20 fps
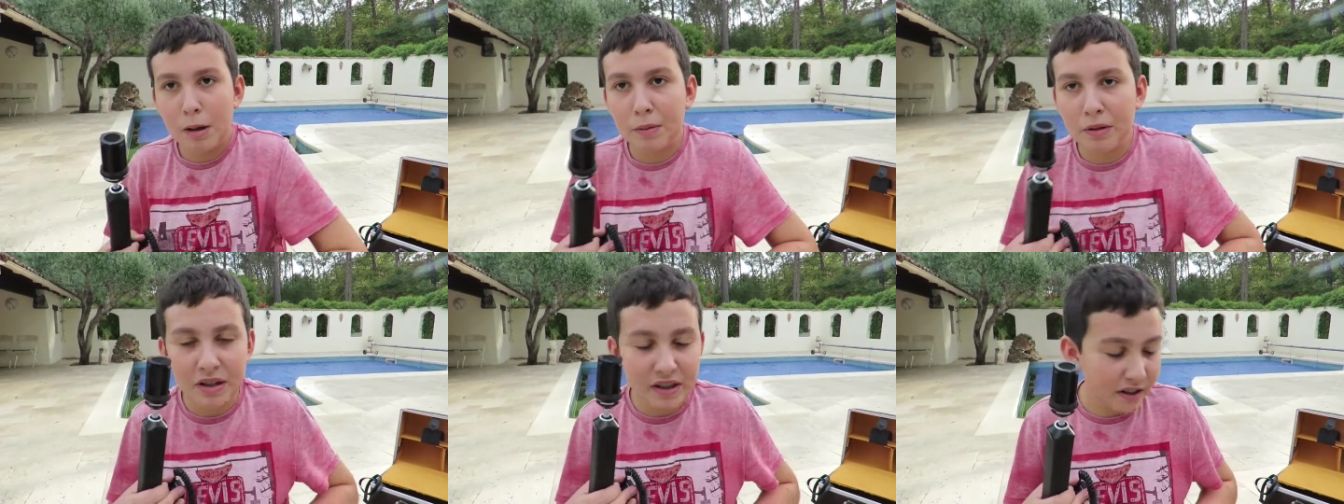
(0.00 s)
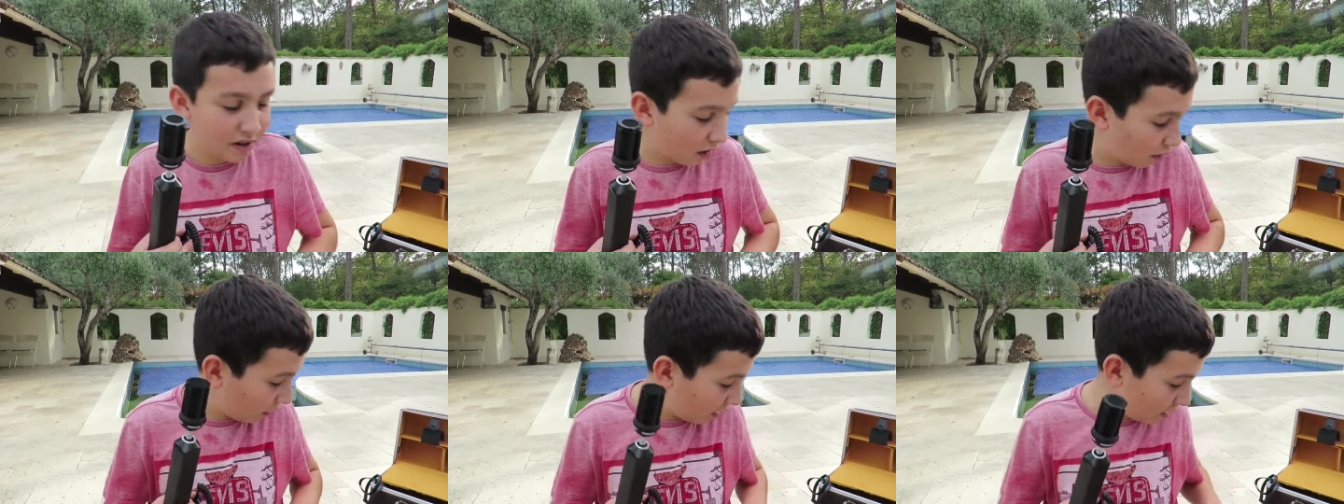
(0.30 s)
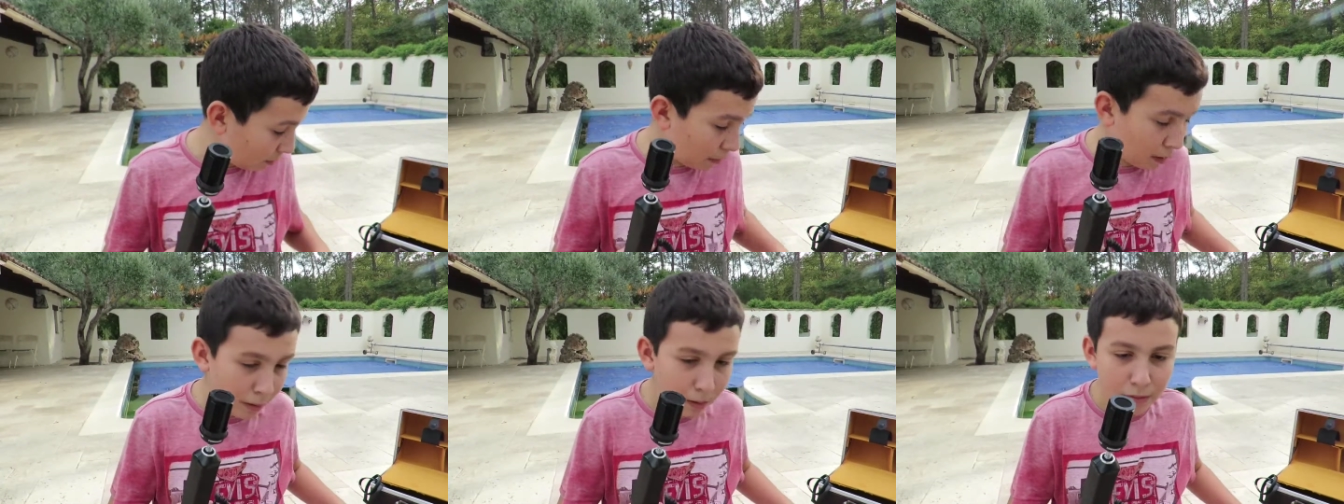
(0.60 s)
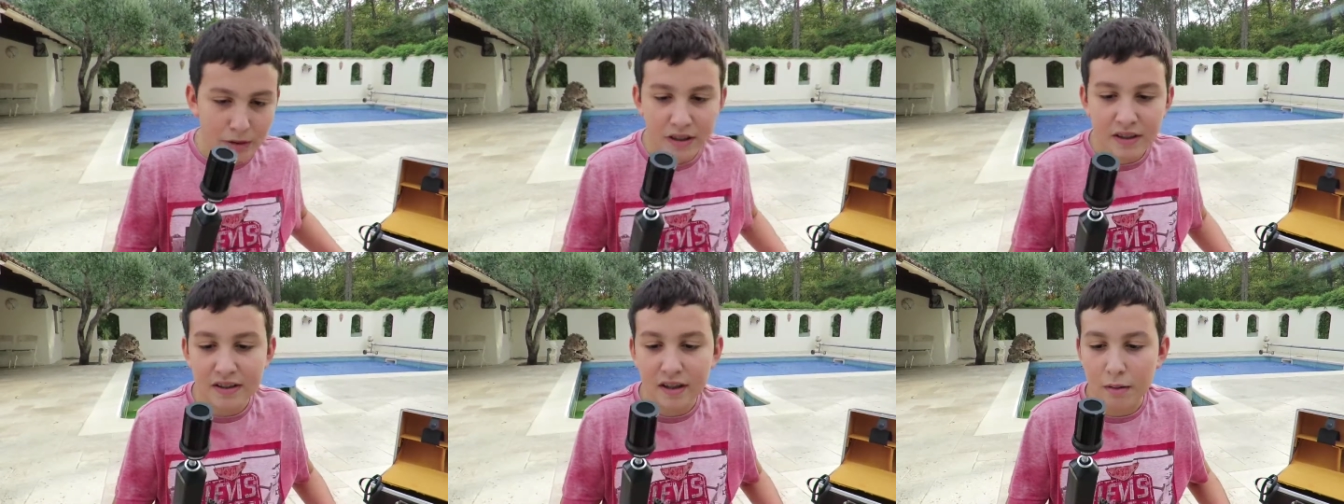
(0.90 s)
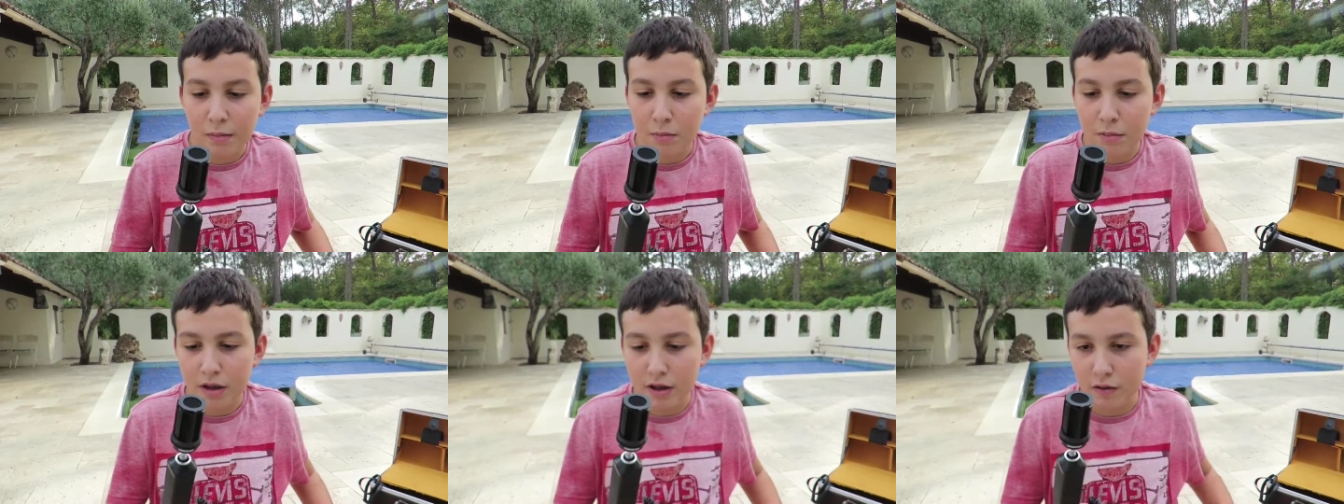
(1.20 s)
le même système. Enfin c'est pas le même
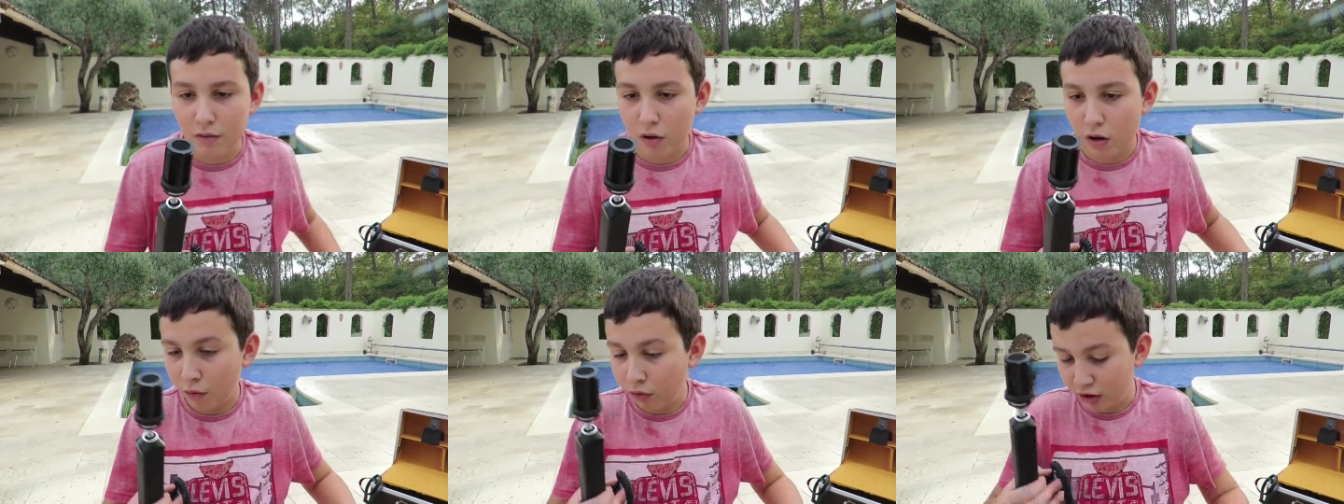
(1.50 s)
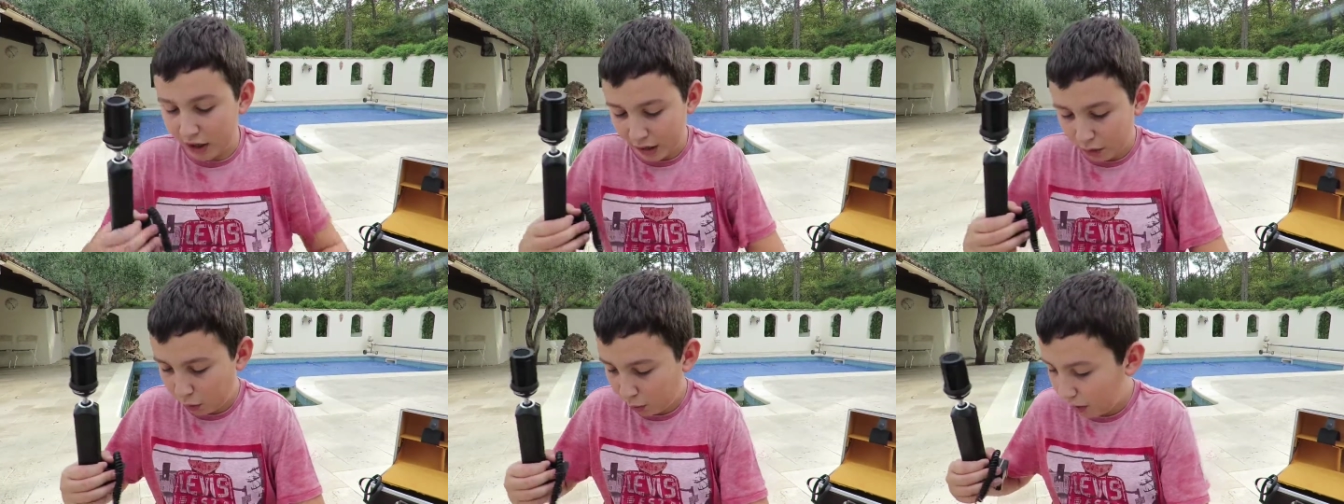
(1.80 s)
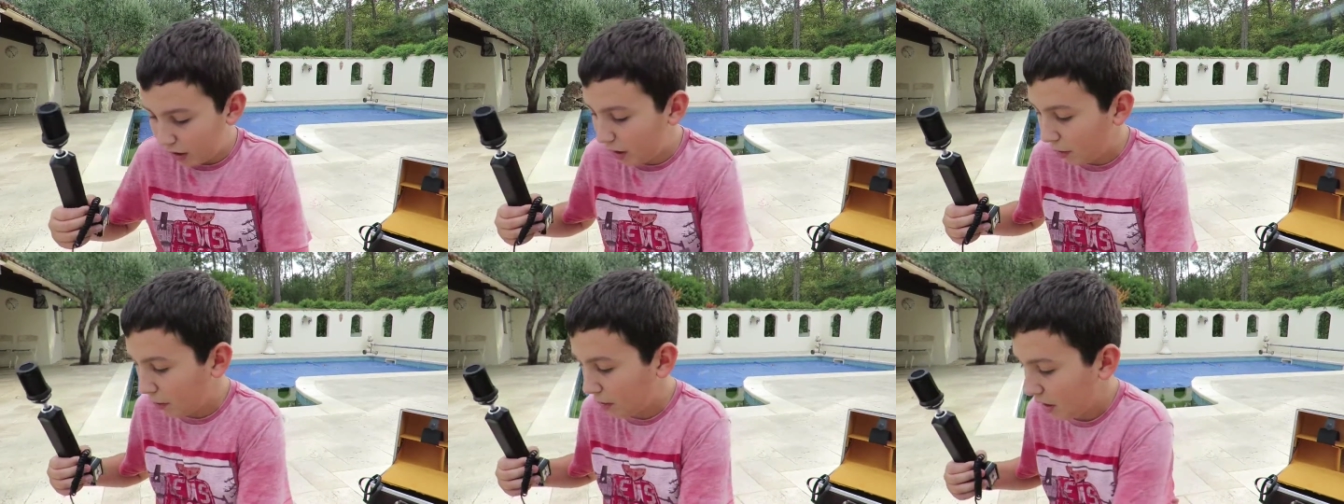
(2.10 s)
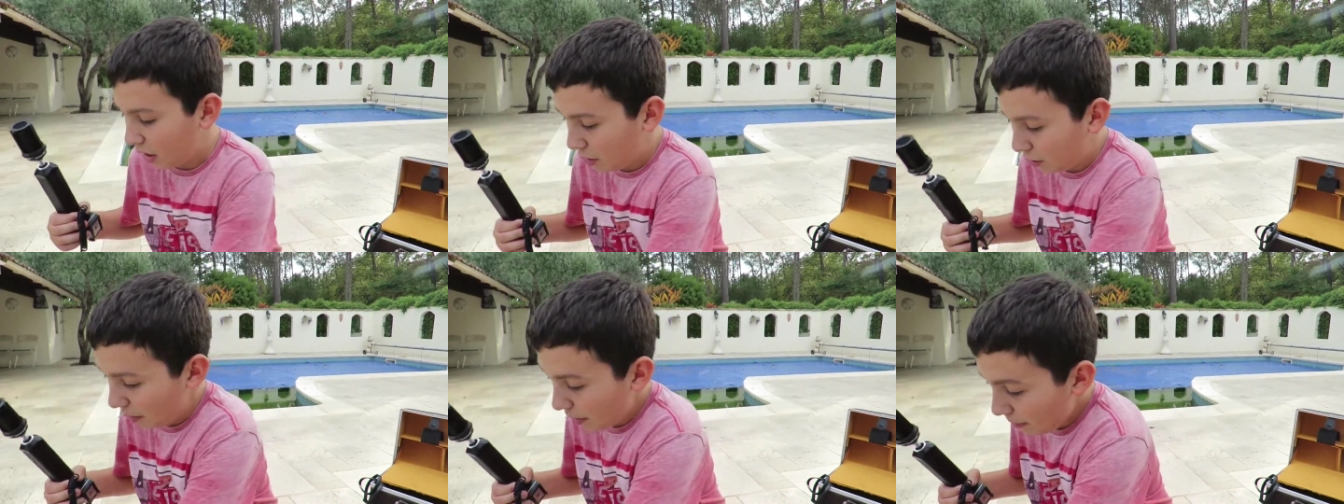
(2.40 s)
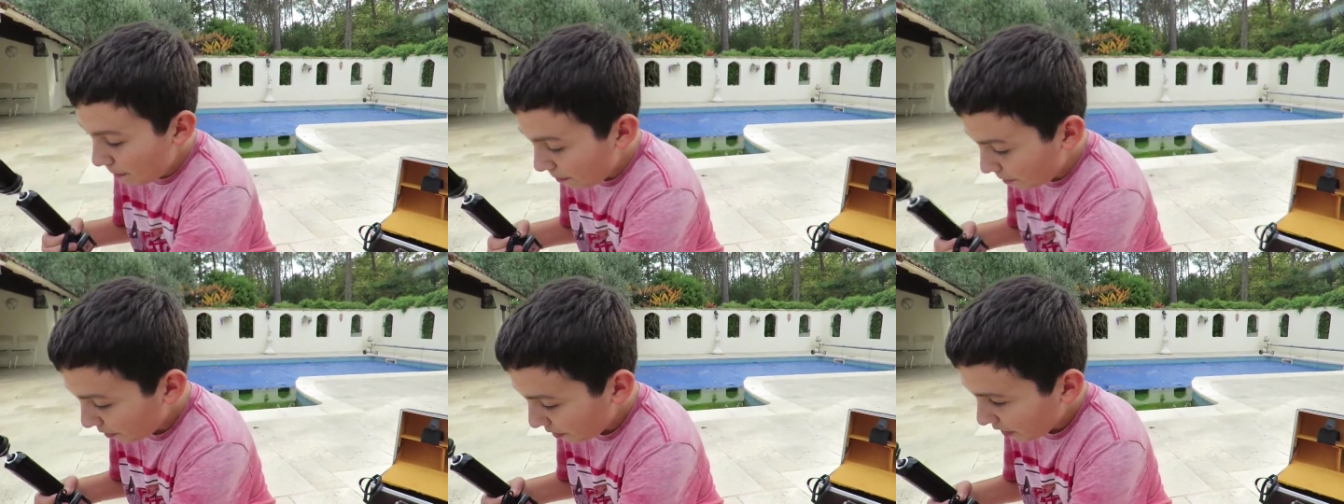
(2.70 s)
système, mais voilà, vous avez compris comment ça se met.